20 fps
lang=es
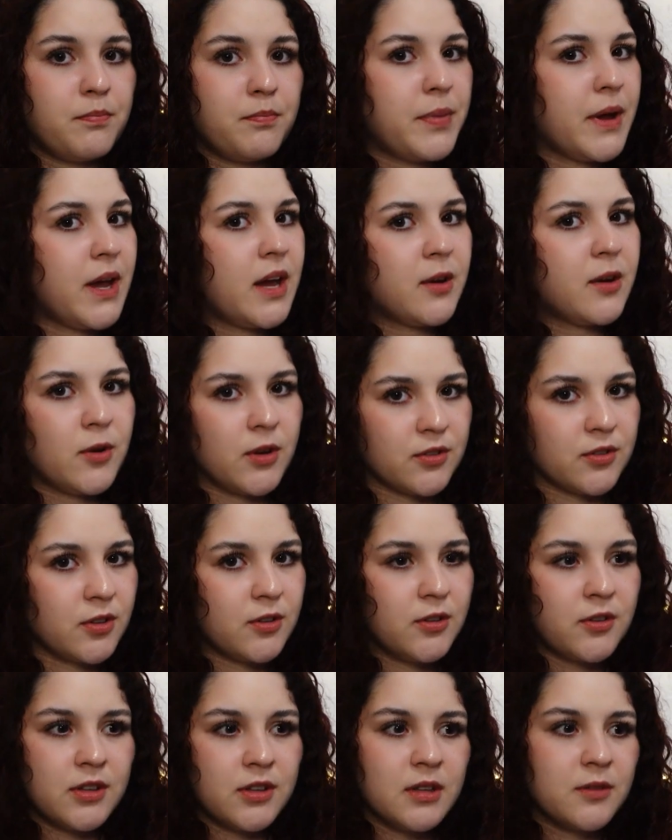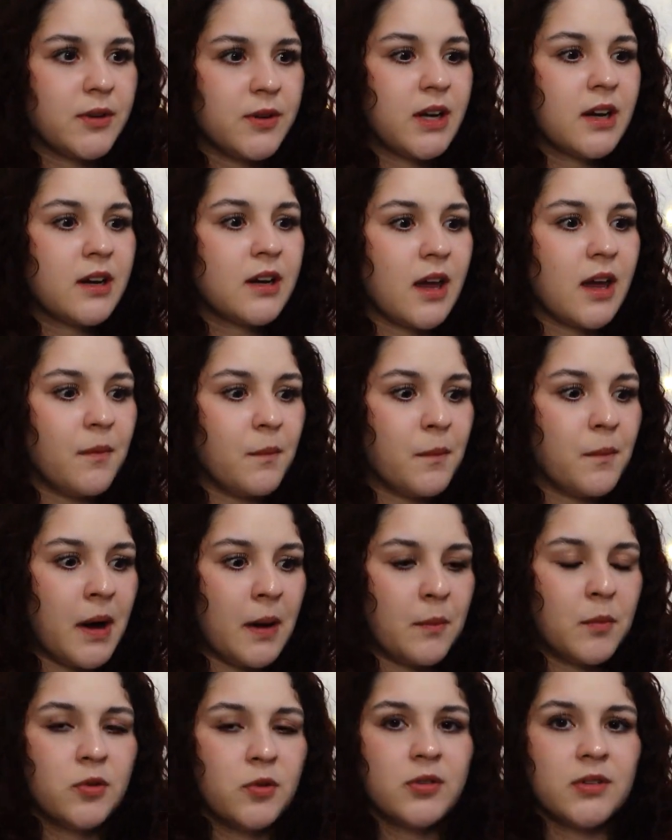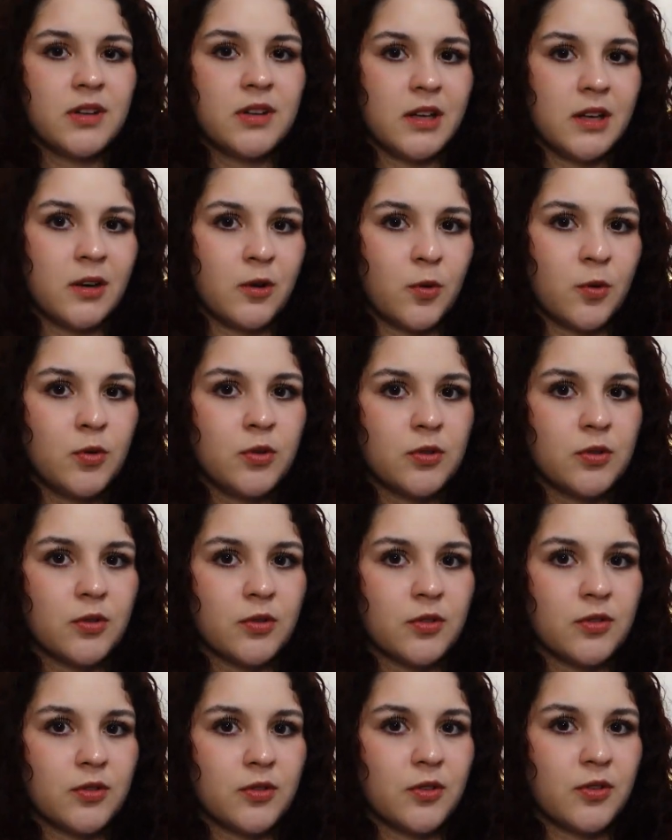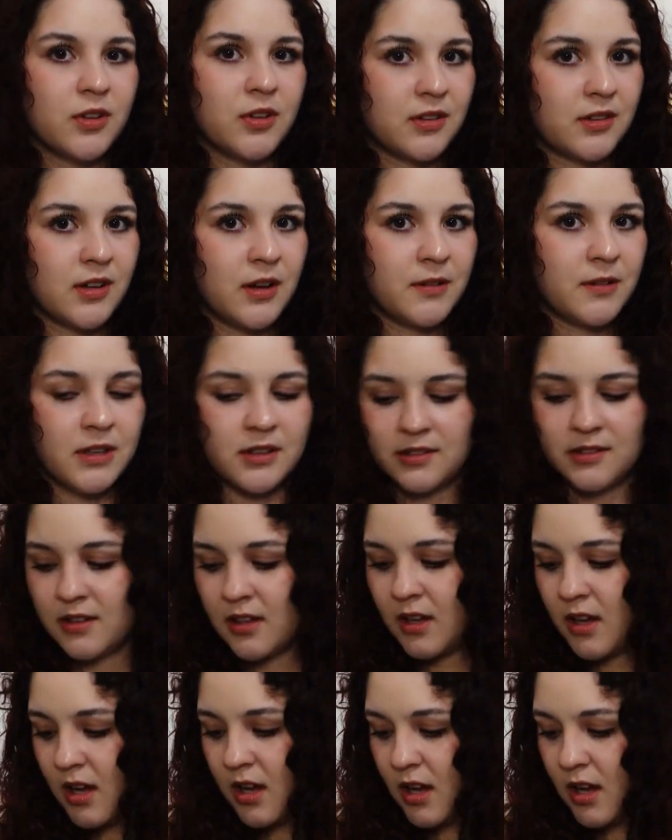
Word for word: pero eso no significa que vamos a seguir juntos, o sea, sabes,